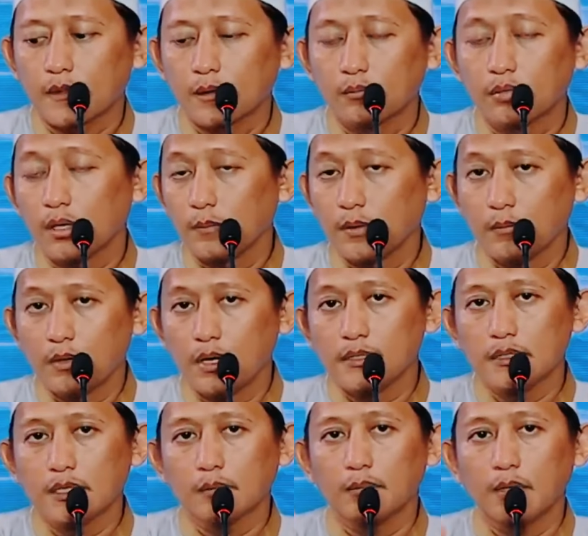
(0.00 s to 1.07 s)
Berapa
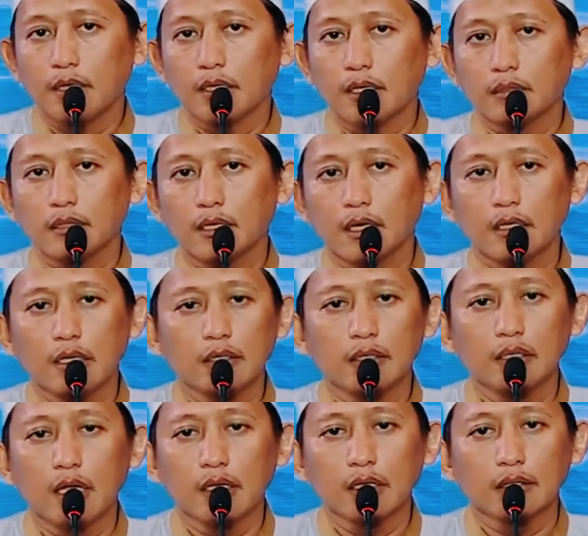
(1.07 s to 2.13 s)
banyak malaikat yang ada di
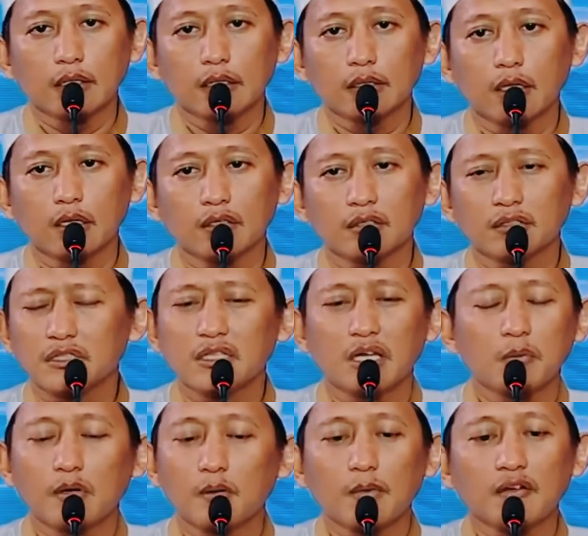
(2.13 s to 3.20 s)
langit, kata Allah,
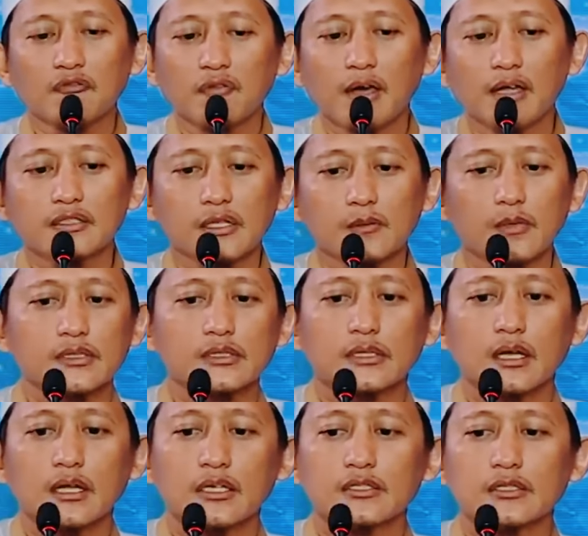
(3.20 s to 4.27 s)
tidak bermanfaat sama
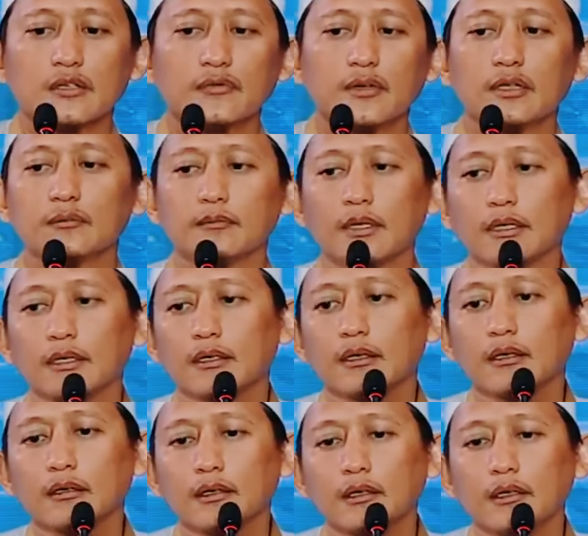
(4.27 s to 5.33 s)
sekali syafaat
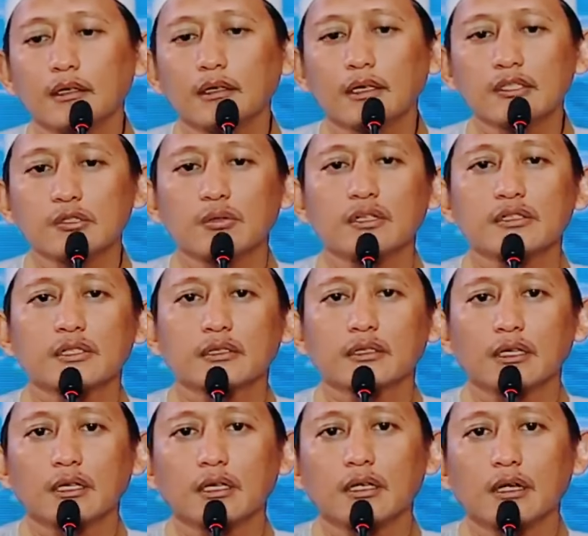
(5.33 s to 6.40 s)
mereka, kecuali
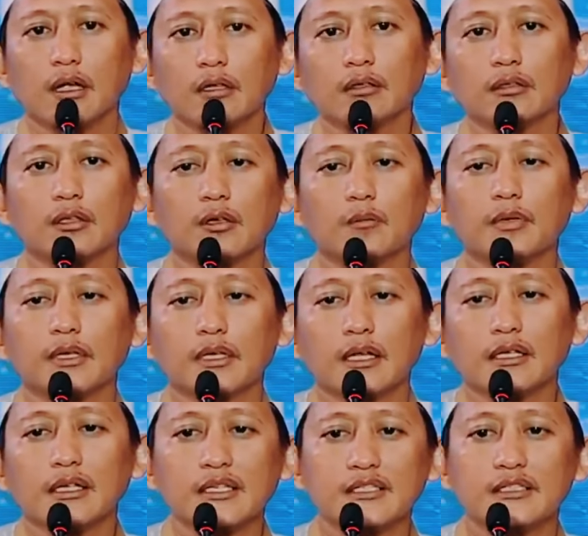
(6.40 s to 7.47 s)
setelah Allah berikan
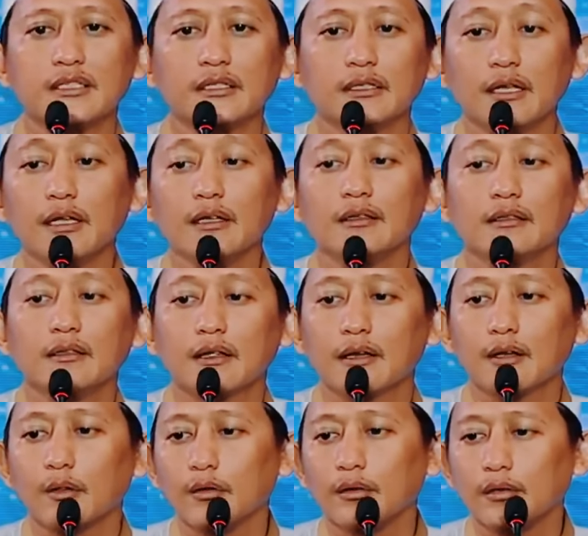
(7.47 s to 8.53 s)
izin dan
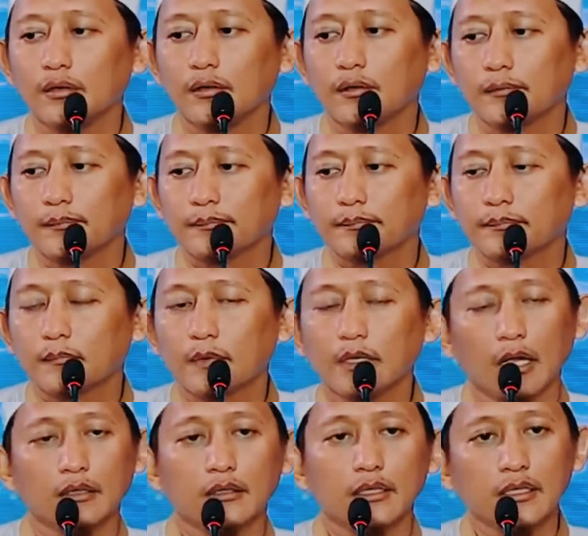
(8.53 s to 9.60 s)
ridho.
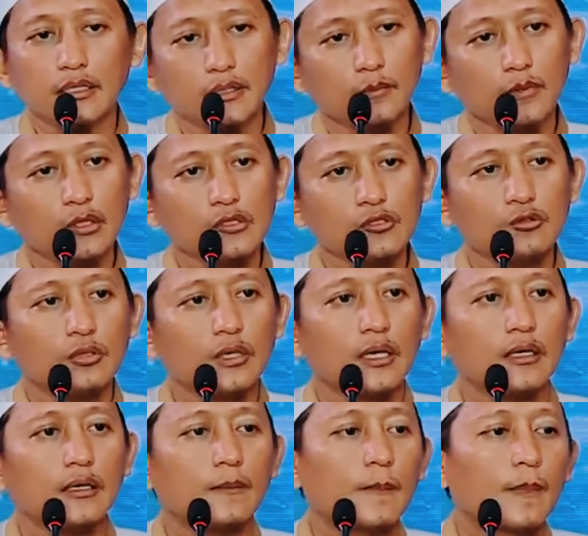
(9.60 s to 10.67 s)
Berarti ini menunjukkan
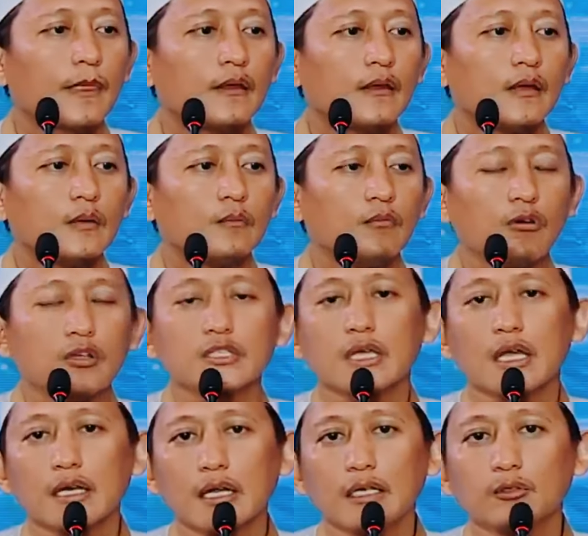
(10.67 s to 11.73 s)
bahwa
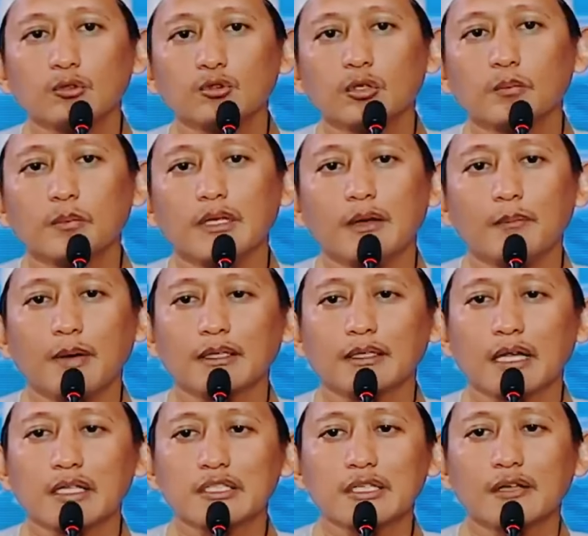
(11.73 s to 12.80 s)
syarat untuk
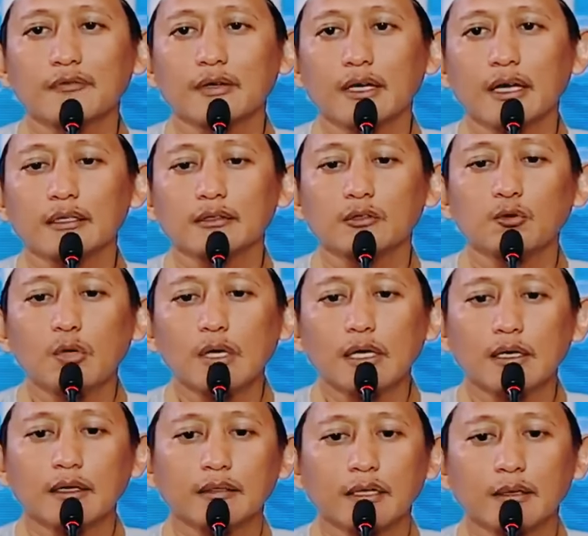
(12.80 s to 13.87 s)
mendapatkan syafaat
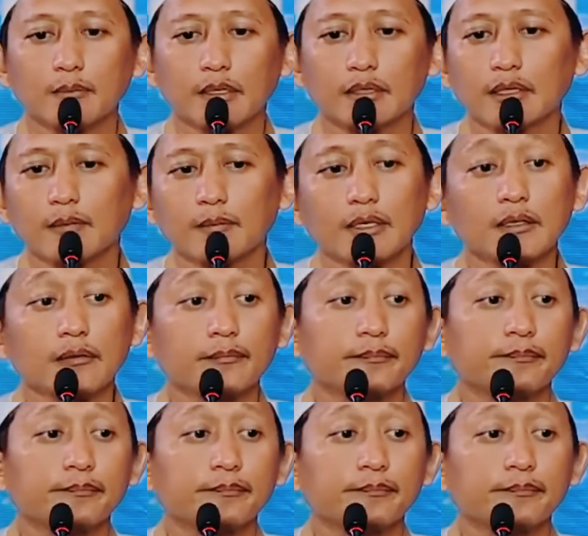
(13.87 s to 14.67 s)
dua. Yang pertama,